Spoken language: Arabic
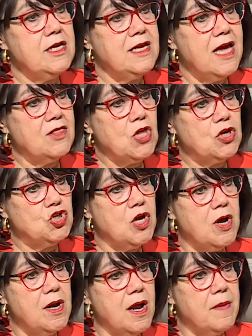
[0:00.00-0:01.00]

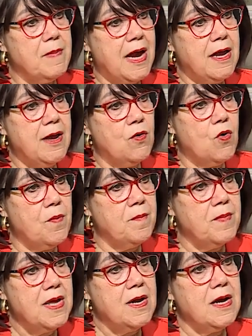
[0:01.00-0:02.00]
يتشارك
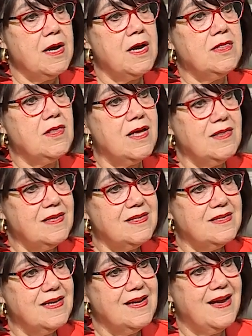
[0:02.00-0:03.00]
معاهم
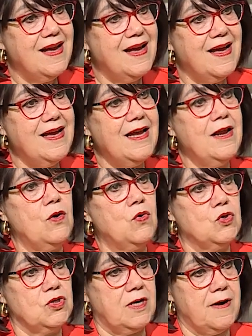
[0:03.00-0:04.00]
خطط ها
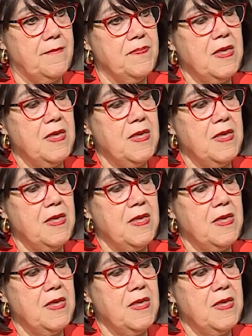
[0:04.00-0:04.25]
الاسره